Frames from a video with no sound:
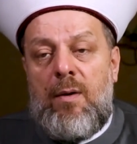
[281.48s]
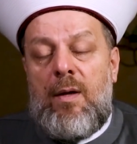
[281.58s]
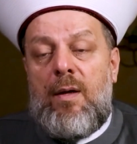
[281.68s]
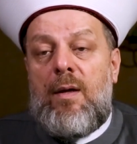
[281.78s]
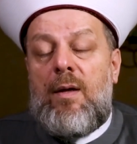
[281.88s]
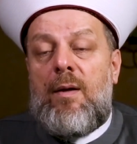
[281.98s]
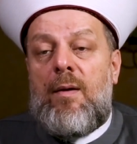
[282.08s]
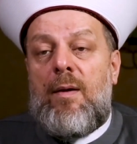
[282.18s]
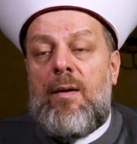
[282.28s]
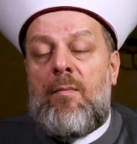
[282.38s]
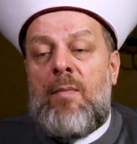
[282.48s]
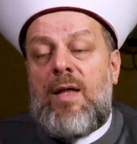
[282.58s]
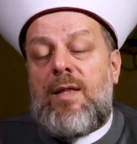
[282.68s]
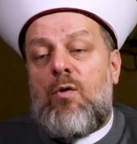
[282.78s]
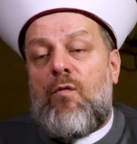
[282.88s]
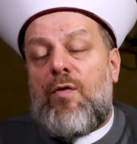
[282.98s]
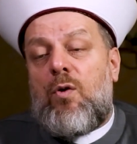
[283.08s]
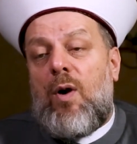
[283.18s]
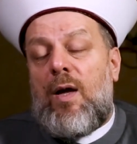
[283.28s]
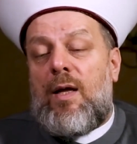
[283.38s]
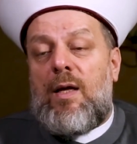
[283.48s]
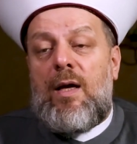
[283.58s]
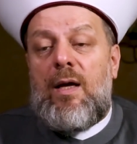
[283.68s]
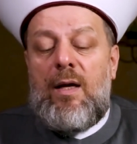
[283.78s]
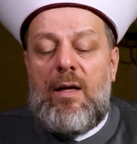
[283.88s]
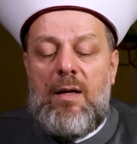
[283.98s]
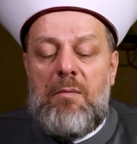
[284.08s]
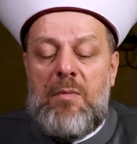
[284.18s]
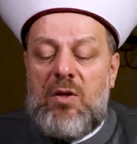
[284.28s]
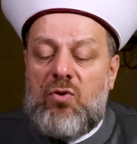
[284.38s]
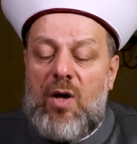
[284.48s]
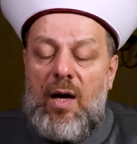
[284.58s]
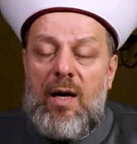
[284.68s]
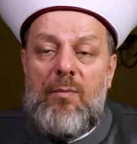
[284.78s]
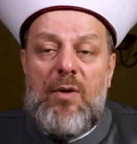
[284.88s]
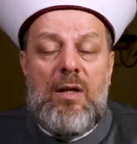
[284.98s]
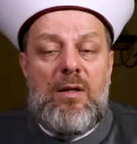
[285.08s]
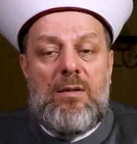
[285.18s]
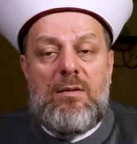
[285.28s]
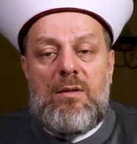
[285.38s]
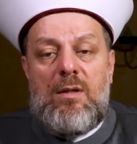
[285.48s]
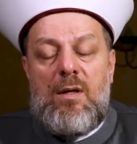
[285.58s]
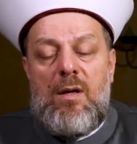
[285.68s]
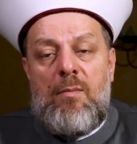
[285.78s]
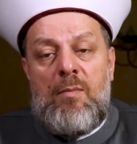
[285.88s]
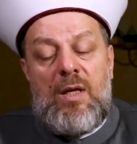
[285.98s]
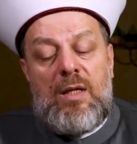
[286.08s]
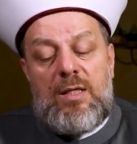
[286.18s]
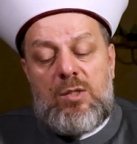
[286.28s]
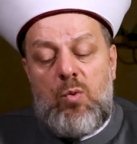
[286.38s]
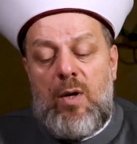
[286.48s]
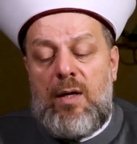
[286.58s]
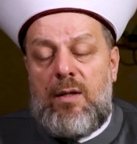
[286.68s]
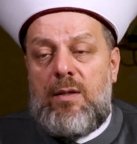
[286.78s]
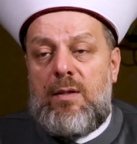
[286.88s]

آه، ماذا ينفق عليها من طعام من كسوة